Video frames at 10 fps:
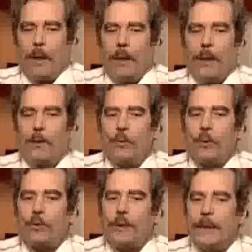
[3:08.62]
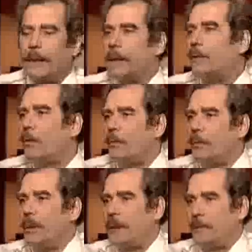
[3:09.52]
И я думал, что счастье, оно в
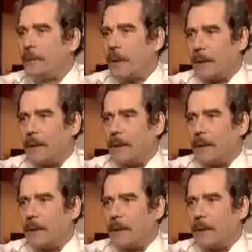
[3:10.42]
бицепсах.